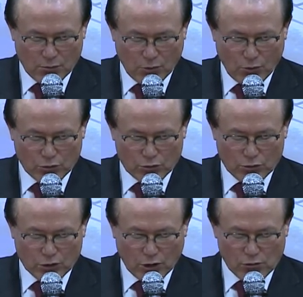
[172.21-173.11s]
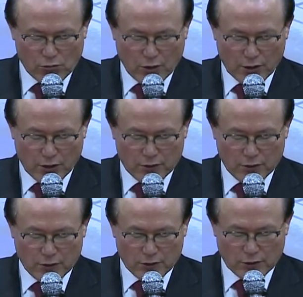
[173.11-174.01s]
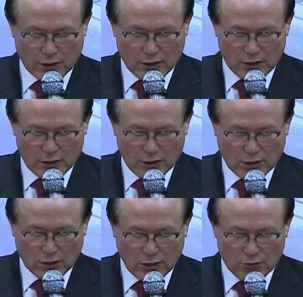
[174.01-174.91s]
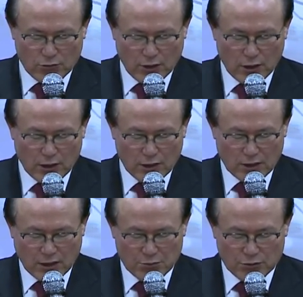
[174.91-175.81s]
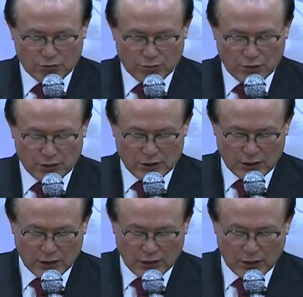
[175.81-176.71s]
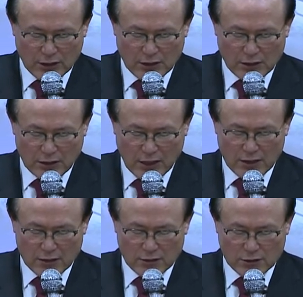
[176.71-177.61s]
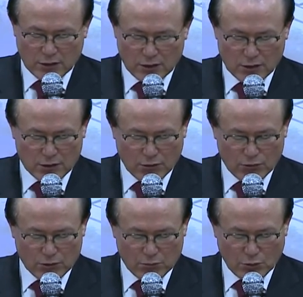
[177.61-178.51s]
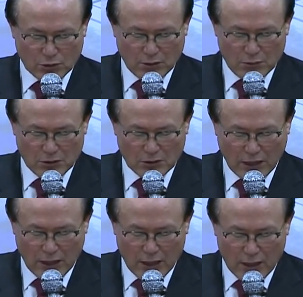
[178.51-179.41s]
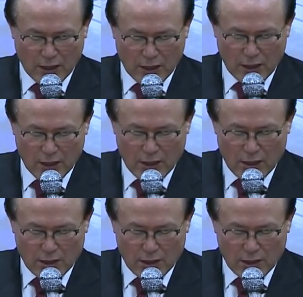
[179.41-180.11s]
모든 영광의 흔적이 이 땅 위에 남을 수 있지 나라를 찾아 세우지 못하면 다